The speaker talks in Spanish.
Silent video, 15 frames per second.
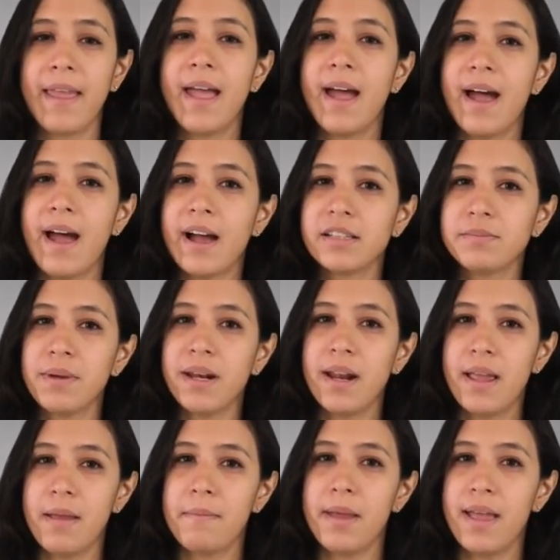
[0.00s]
Haxman
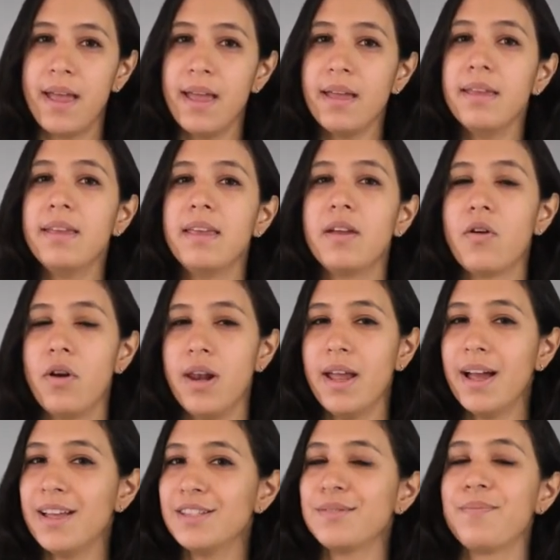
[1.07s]
ME y
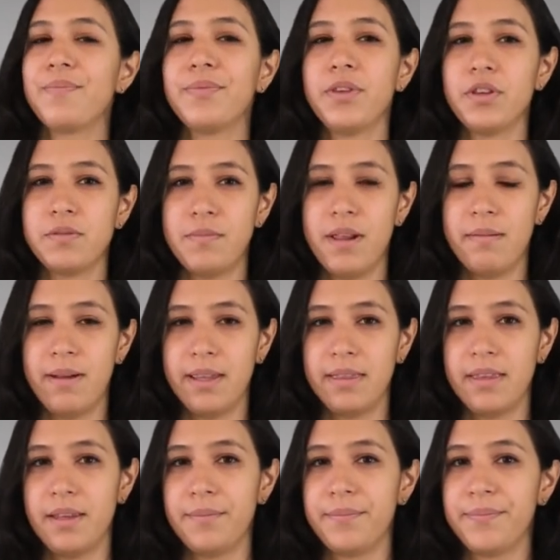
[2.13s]
colegas
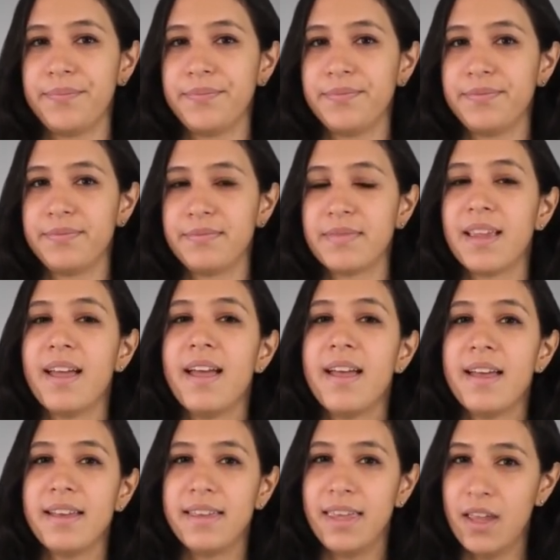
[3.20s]
2020.
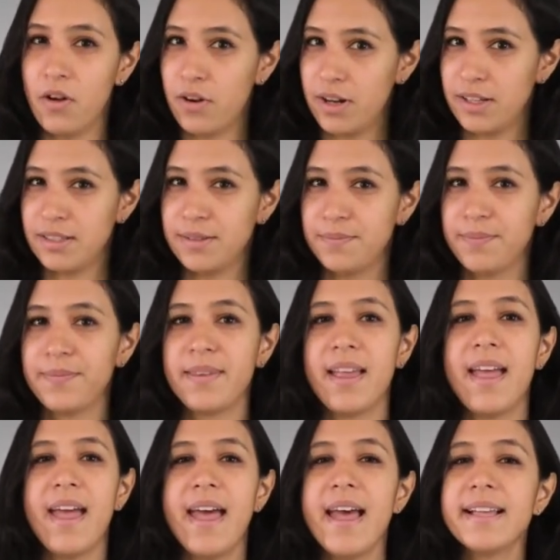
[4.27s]
Guiones.
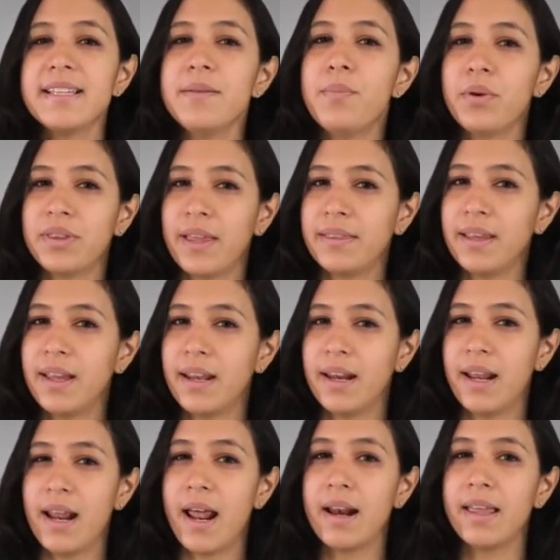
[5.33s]
Es importante
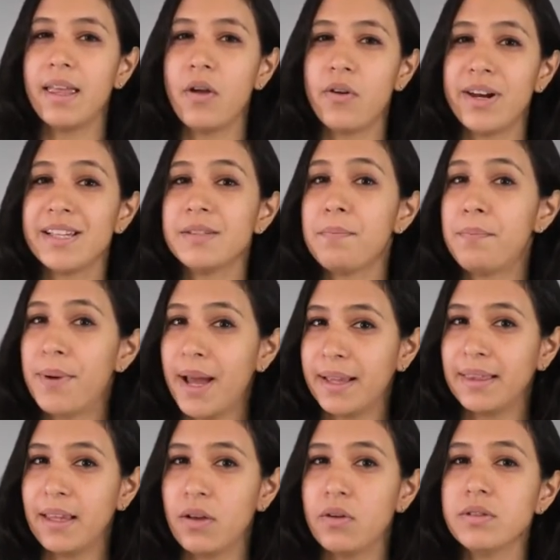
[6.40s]
generar guiones
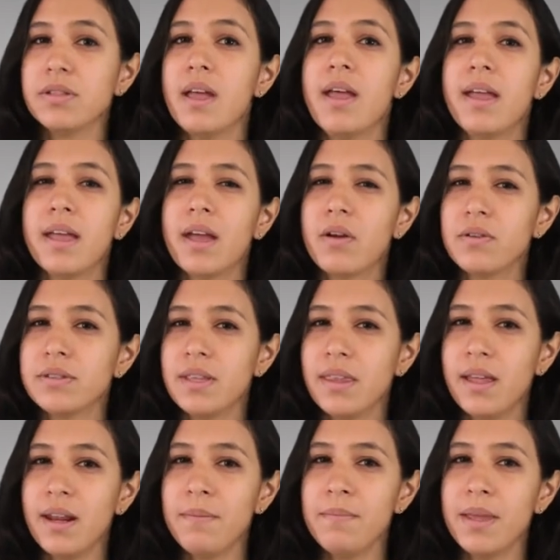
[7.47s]
prácticos que
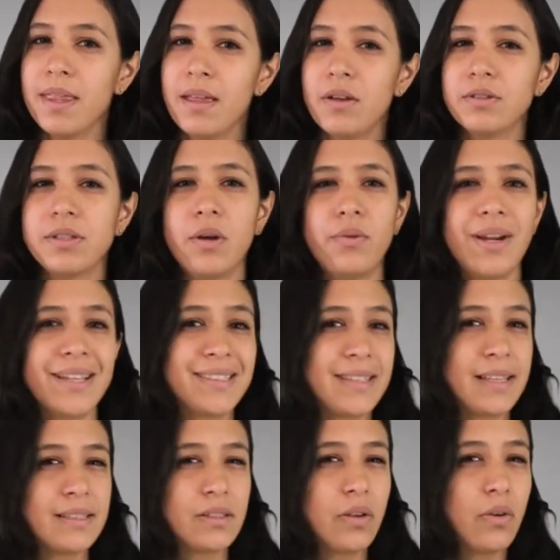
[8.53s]
consideren videos de una
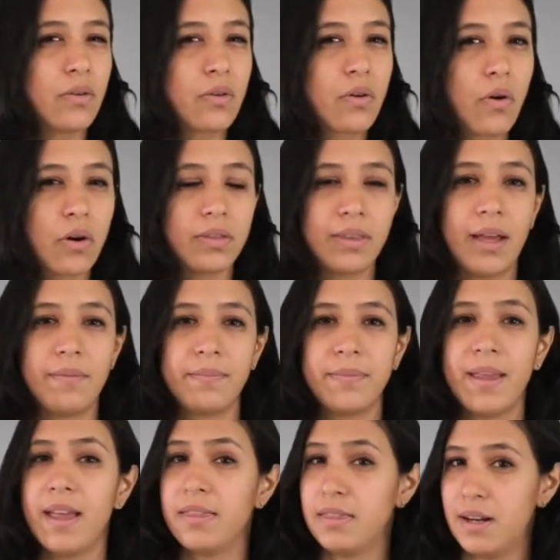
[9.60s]
extensión corta,
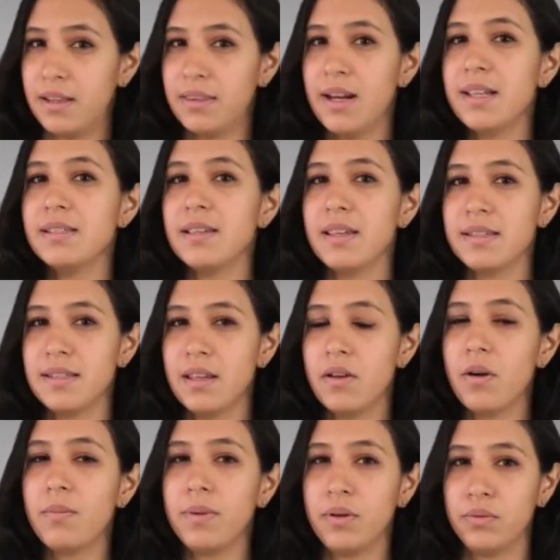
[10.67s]
entre 3 y
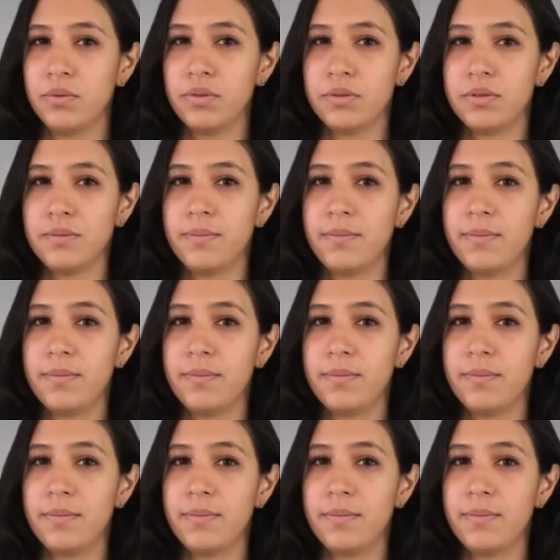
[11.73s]
5 minutos